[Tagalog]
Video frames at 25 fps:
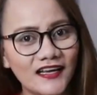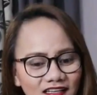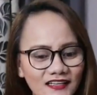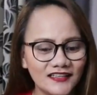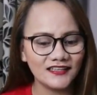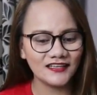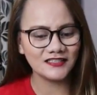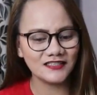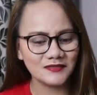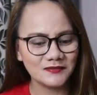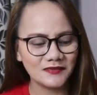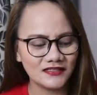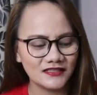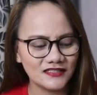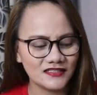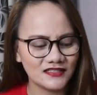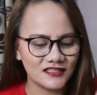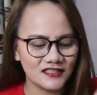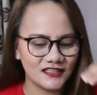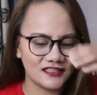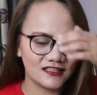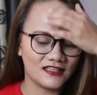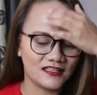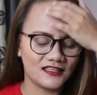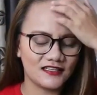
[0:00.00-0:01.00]
Ngayon guys,
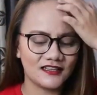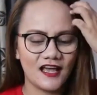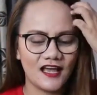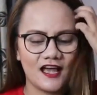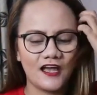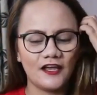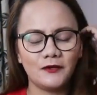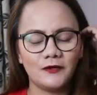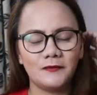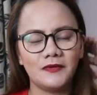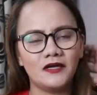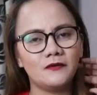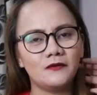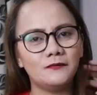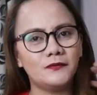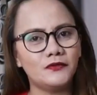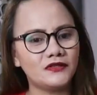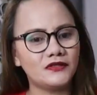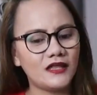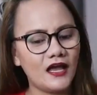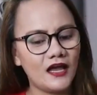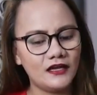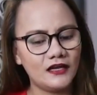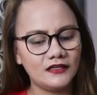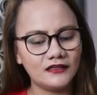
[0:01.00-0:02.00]
mag-start na tayo. Meron po
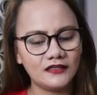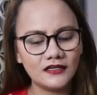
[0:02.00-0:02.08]
tayo